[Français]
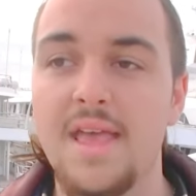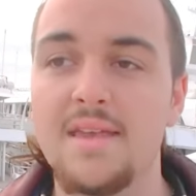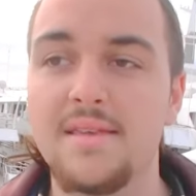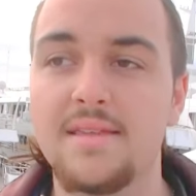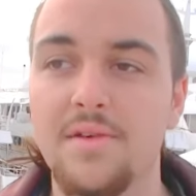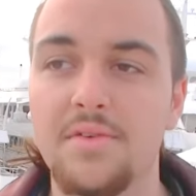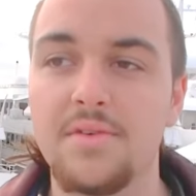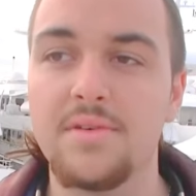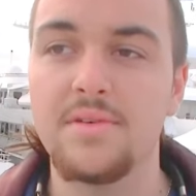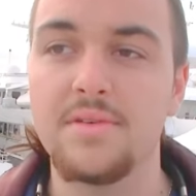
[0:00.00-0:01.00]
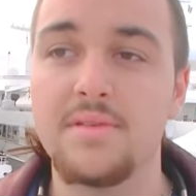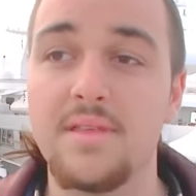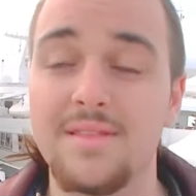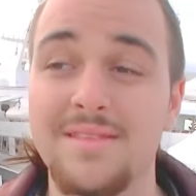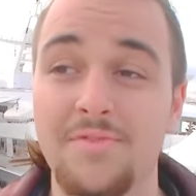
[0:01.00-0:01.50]
Et c'est un,
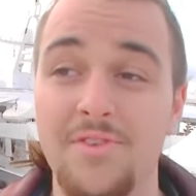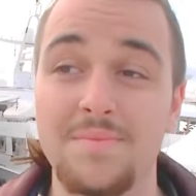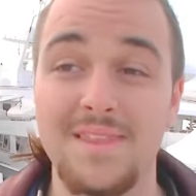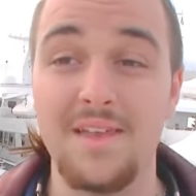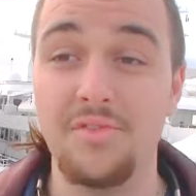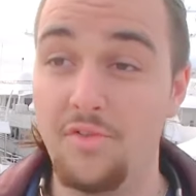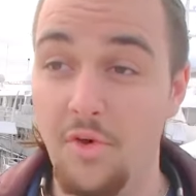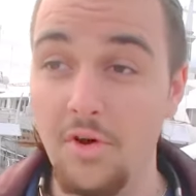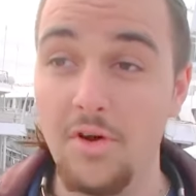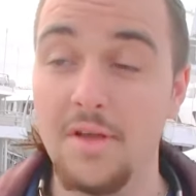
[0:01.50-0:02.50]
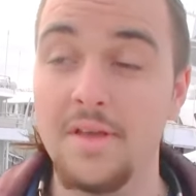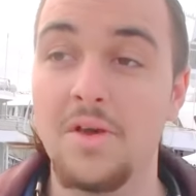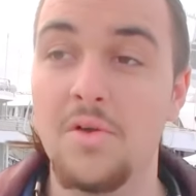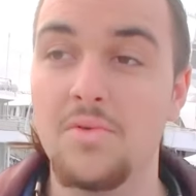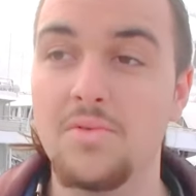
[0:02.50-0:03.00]
un film très fort.
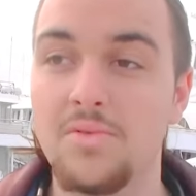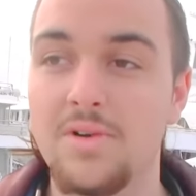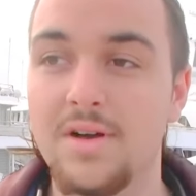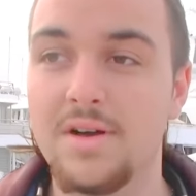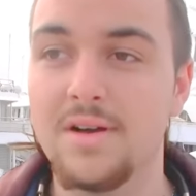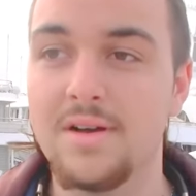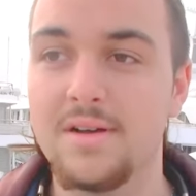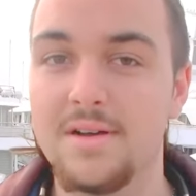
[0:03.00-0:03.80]
C'est notre société euh, qui